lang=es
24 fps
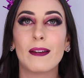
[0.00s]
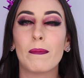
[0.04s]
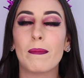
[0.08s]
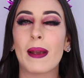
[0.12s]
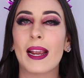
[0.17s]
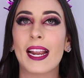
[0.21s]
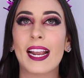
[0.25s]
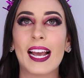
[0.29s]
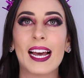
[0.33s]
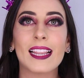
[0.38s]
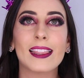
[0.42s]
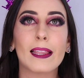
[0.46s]
Me
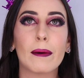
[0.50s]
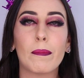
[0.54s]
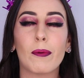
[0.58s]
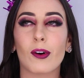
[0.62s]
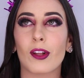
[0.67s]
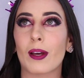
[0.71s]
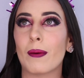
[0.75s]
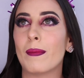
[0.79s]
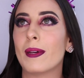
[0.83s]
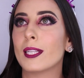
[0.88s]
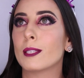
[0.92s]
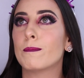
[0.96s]
encanta
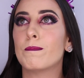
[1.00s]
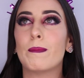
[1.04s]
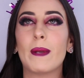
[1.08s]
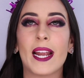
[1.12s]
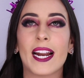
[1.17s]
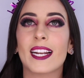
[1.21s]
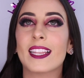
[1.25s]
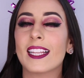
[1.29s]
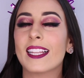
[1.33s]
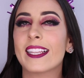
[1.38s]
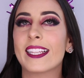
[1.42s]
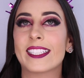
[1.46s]
porque me
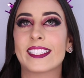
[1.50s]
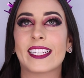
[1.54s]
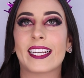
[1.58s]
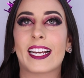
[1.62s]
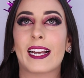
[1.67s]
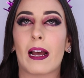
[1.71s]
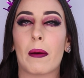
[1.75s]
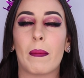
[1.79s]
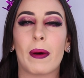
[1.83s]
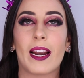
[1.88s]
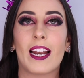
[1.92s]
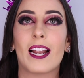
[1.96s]
despierto desde
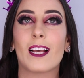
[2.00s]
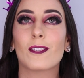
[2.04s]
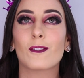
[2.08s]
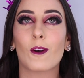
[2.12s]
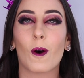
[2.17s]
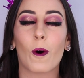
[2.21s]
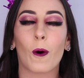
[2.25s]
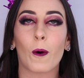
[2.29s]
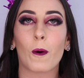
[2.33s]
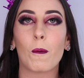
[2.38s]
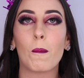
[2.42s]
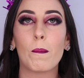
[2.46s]
que
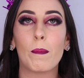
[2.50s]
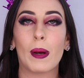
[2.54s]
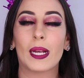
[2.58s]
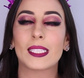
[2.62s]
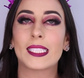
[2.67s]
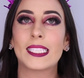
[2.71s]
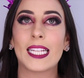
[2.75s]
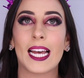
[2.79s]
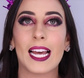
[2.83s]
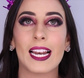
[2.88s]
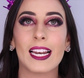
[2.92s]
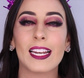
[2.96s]
amanezco con un
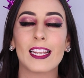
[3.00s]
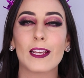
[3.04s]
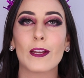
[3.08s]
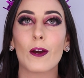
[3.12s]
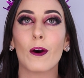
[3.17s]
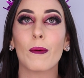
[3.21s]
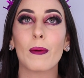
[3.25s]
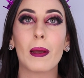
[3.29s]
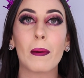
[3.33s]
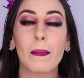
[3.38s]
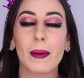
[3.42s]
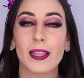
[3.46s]
pastel y
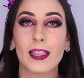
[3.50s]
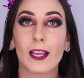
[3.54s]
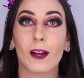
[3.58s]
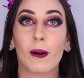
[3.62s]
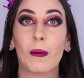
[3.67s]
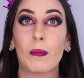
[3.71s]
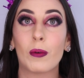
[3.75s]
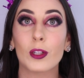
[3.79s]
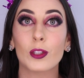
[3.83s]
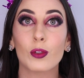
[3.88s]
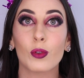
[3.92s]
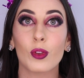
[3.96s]
obviamente
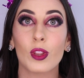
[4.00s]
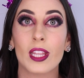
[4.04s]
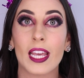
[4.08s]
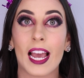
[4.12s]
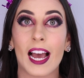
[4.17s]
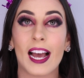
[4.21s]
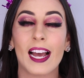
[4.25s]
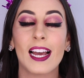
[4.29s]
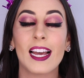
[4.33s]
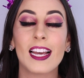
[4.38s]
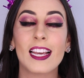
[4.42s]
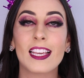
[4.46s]
como es un
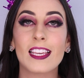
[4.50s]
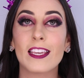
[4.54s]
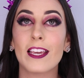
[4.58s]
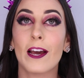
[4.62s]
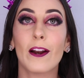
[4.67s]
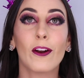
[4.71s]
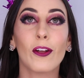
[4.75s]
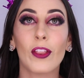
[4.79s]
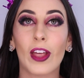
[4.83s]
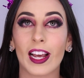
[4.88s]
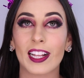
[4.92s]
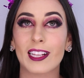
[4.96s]
día
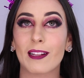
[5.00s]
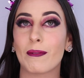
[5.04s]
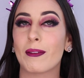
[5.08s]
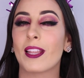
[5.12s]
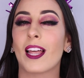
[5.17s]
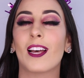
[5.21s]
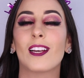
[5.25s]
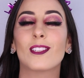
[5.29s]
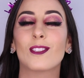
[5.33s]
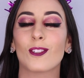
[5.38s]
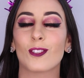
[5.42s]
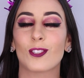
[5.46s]
lleno de
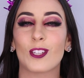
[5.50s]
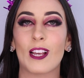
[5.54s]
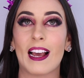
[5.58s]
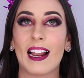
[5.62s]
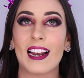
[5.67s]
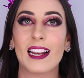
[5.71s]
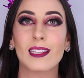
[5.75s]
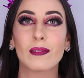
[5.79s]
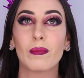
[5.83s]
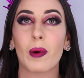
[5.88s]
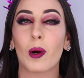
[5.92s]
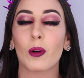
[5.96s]
actividades
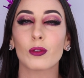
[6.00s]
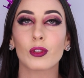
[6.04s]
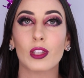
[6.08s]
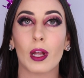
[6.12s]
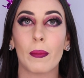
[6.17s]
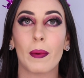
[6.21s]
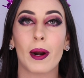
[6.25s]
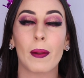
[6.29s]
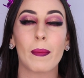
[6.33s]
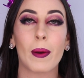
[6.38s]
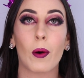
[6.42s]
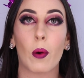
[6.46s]
sociales, me gusta
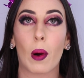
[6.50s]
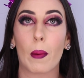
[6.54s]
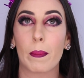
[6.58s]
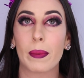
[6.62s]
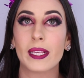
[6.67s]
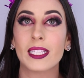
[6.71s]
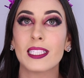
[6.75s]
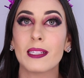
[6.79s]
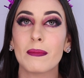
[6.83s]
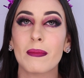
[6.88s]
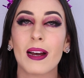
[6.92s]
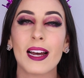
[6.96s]
verme
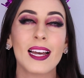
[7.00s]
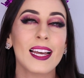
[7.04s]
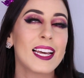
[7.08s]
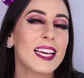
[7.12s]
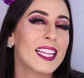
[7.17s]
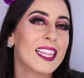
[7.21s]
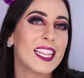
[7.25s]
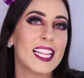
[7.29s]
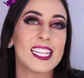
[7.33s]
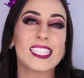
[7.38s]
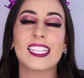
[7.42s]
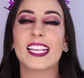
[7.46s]
guapísima
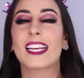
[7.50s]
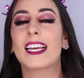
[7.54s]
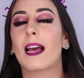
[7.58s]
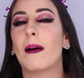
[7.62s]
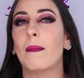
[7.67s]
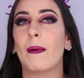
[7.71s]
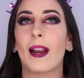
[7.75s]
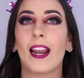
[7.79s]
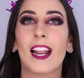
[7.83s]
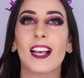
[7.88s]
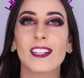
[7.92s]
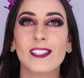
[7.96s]
desde que
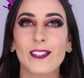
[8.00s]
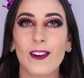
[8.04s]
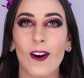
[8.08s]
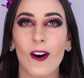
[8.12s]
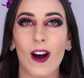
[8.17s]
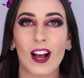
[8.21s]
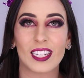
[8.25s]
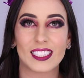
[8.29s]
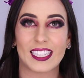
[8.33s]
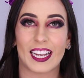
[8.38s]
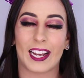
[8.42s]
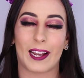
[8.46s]
amanezco
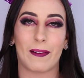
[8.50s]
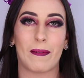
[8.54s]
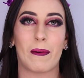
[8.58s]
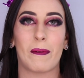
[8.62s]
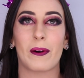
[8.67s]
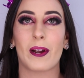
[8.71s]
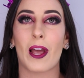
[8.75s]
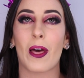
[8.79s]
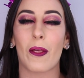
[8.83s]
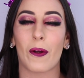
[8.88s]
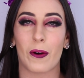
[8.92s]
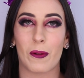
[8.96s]
hasta que me
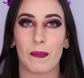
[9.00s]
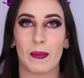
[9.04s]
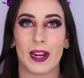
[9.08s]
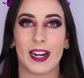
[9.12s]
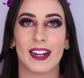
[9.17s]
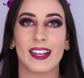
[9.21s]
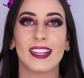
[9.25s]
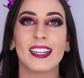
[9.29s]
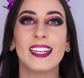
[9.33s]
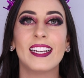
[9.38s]
voy a dormir.